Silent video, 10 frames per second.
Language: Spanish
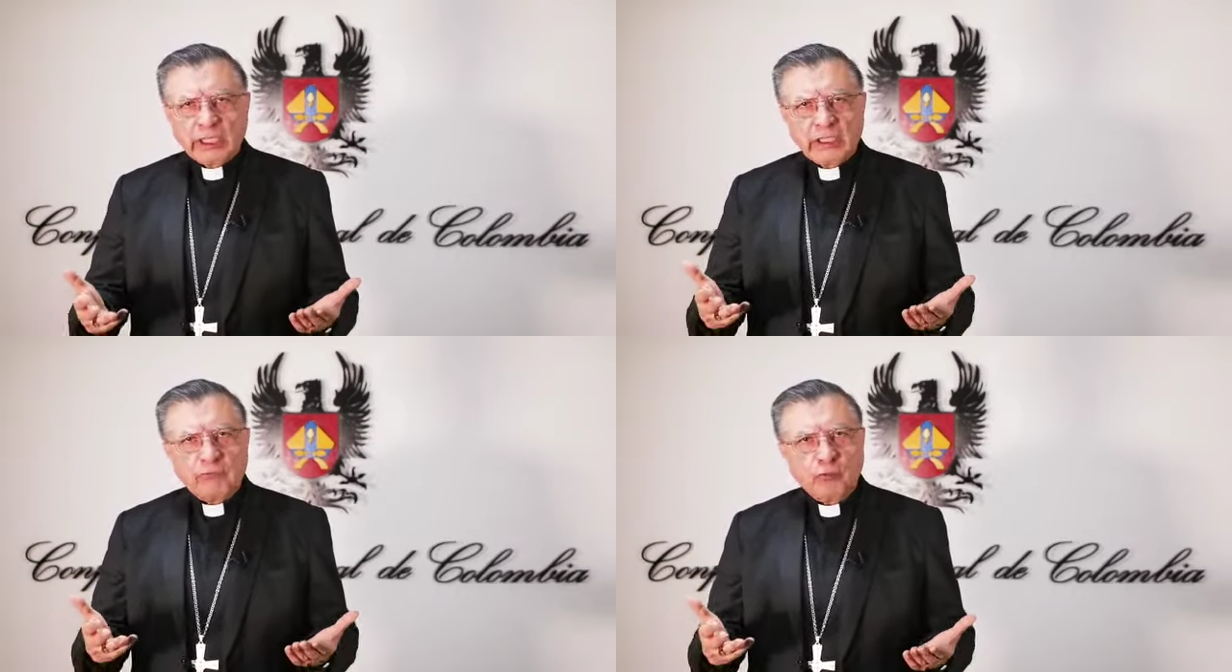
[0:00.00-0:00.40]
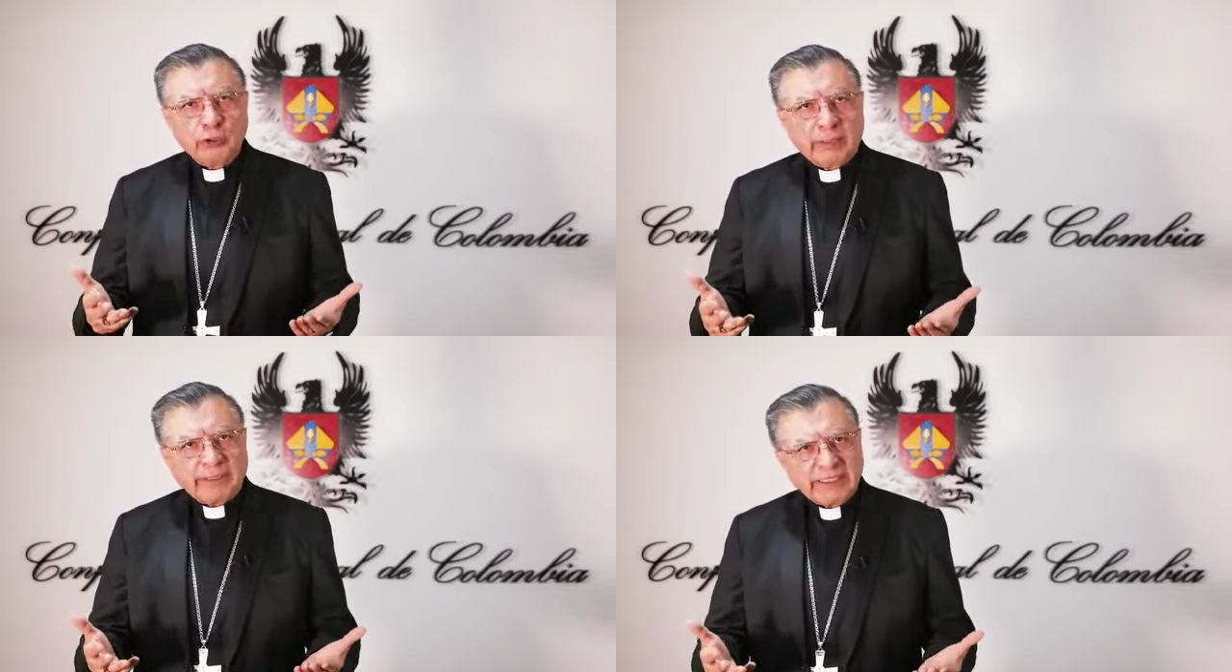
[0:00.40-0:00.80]
y
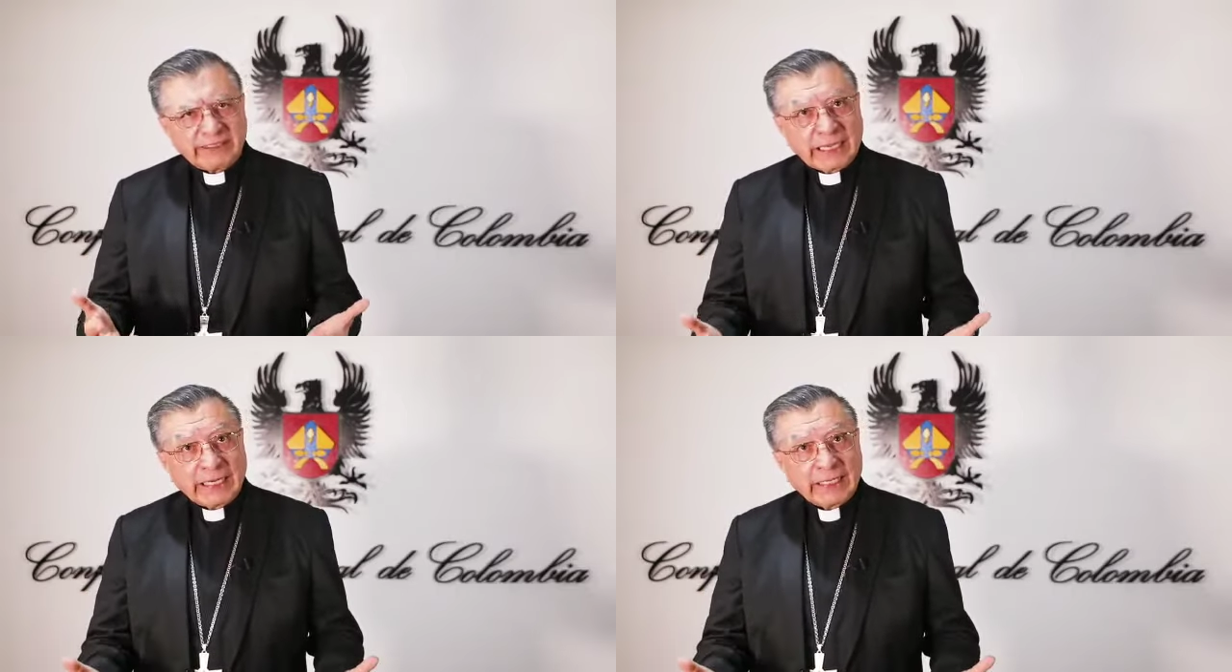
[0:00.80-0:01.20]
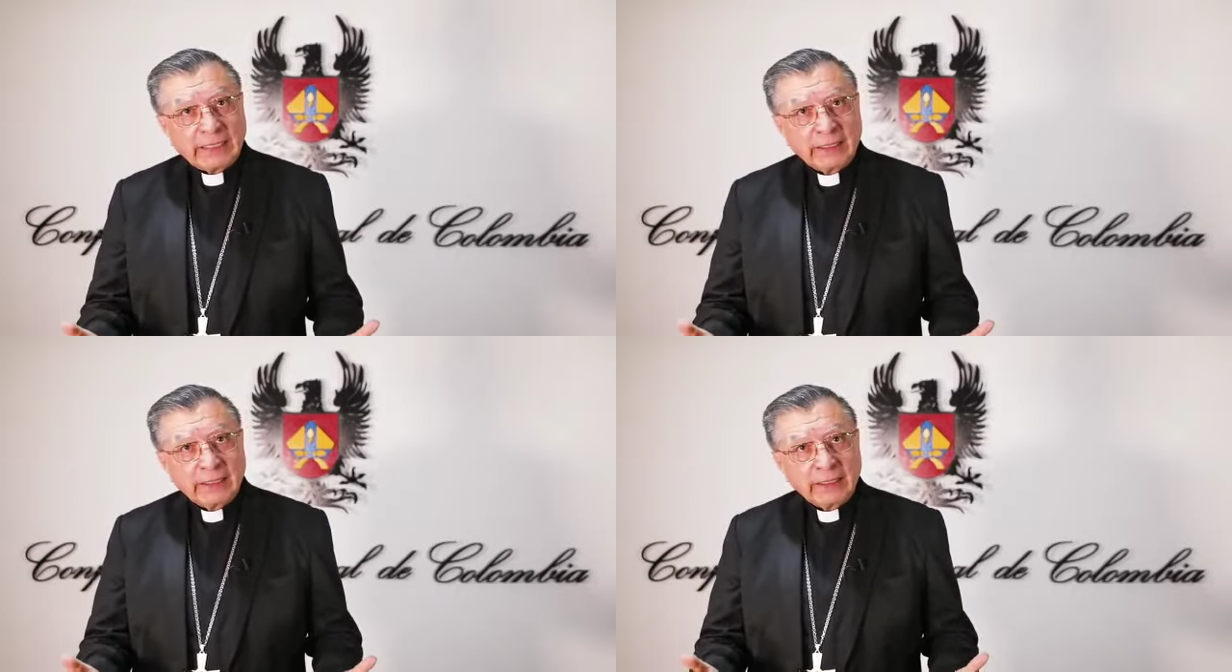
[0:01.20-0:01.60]

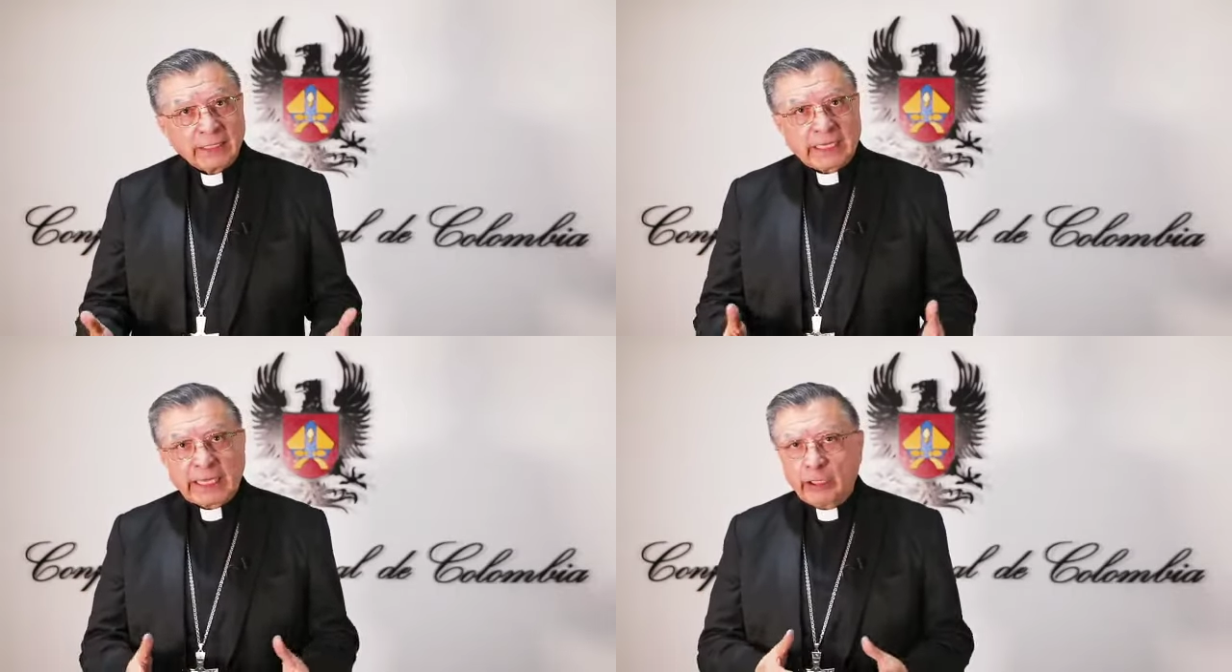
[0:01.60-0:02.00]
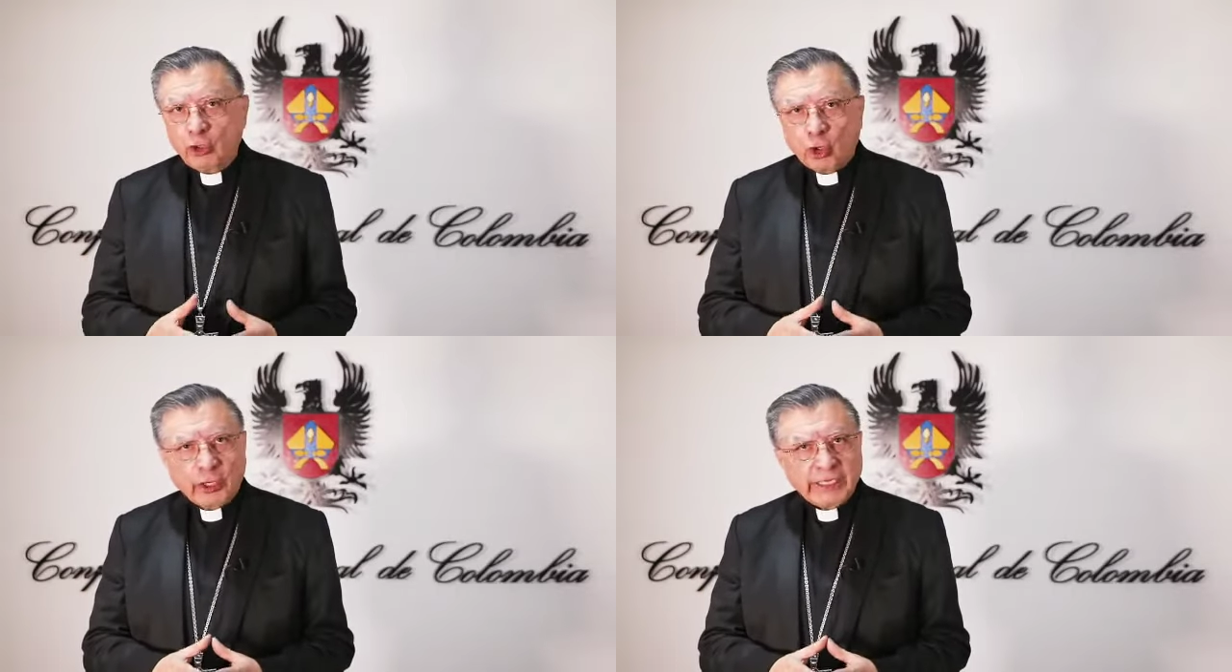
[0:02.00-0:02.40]
fundamental que
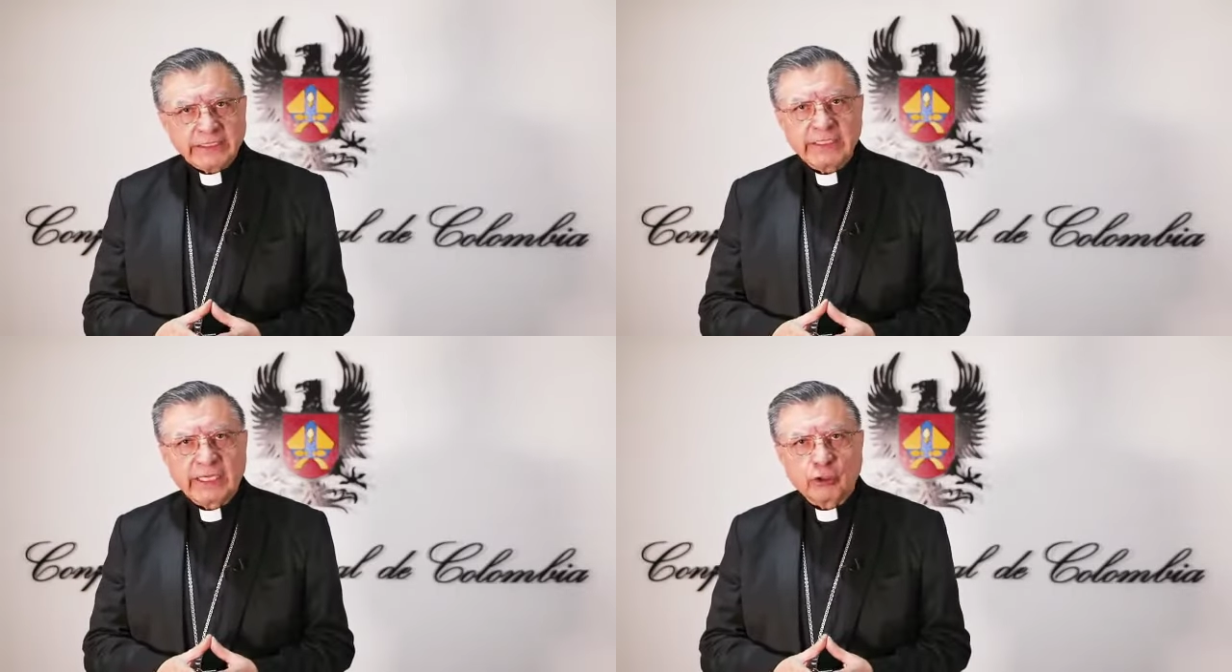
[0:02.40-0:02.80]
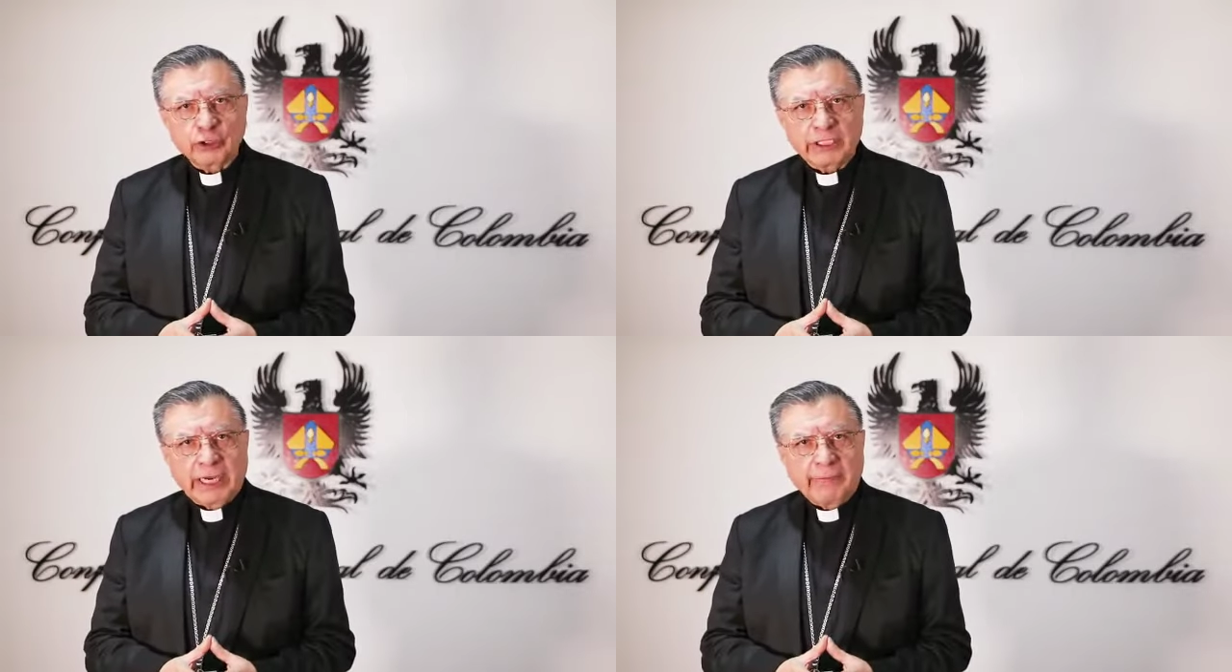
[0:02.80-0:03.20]
no es
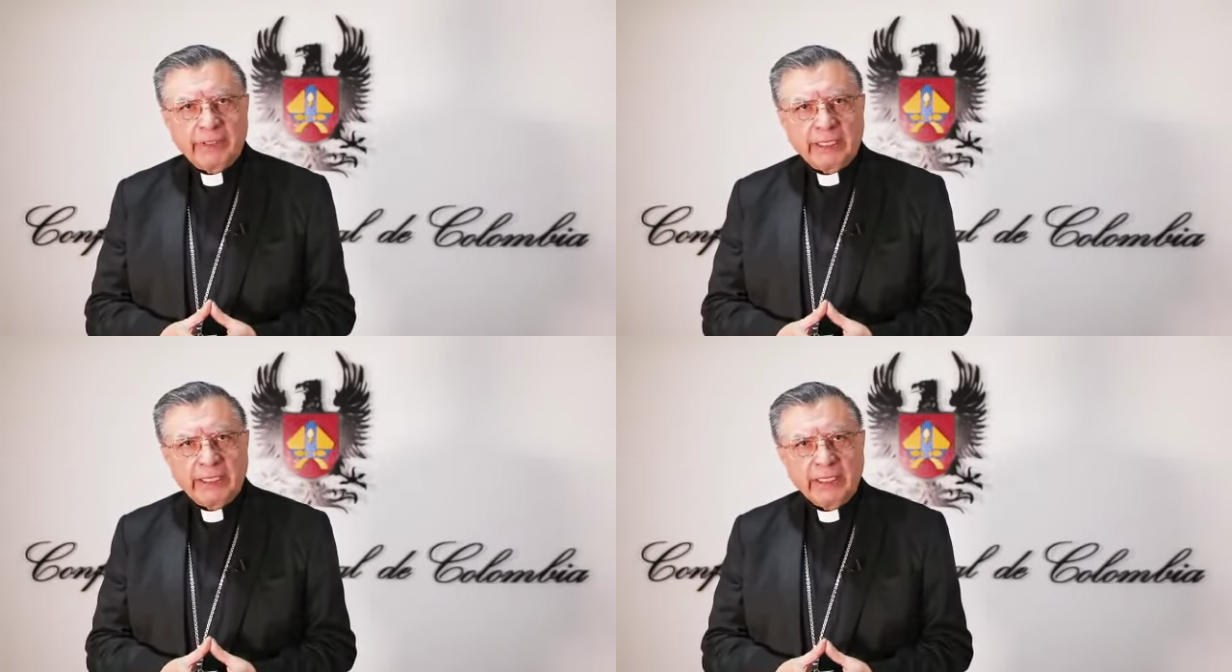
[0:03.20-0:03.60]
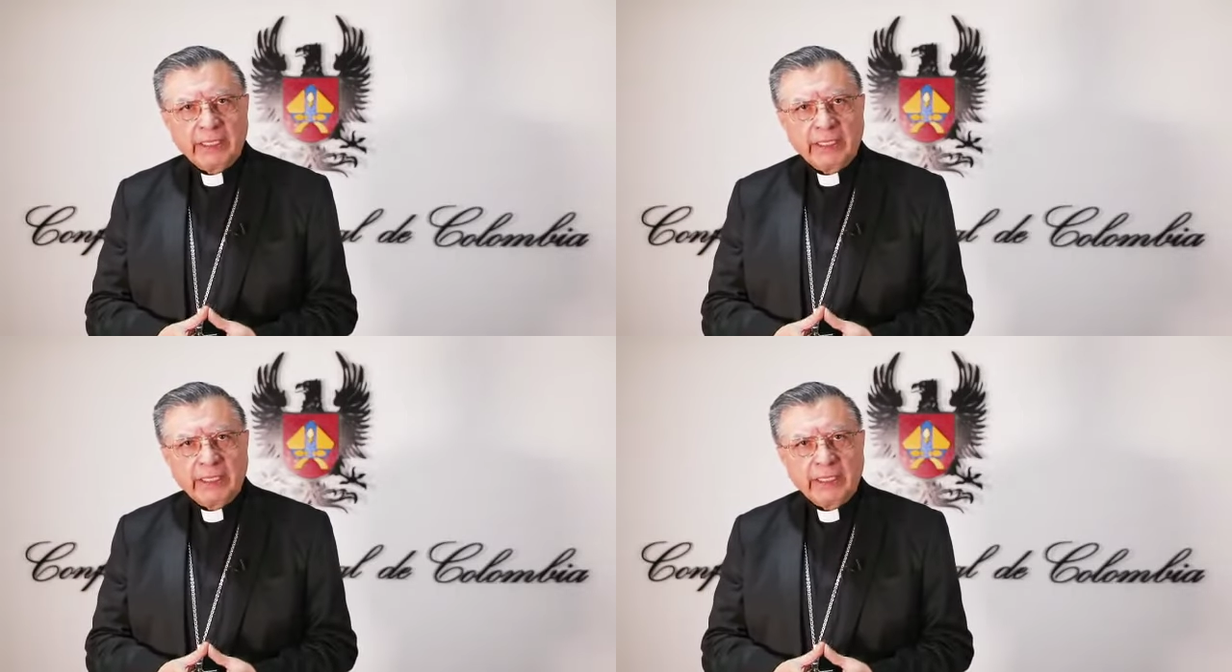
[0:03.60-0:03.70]
negociable